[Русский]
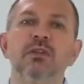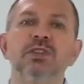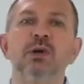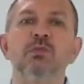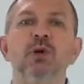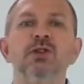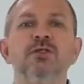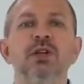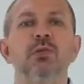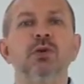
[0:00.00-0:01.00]
всем
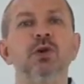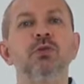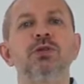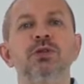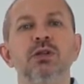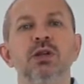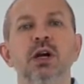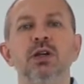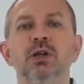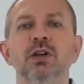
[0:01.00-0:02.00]
пользователям Humans
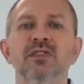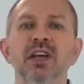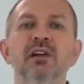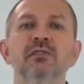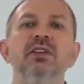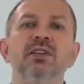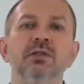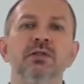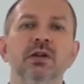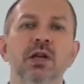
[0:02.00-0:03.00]
которые верили в
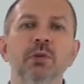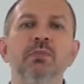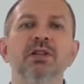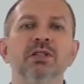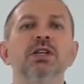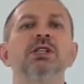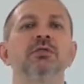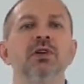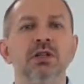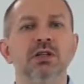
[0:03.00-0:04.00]
нас и
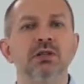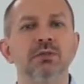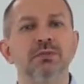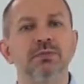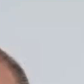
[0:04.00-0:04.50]
поддерживали нас.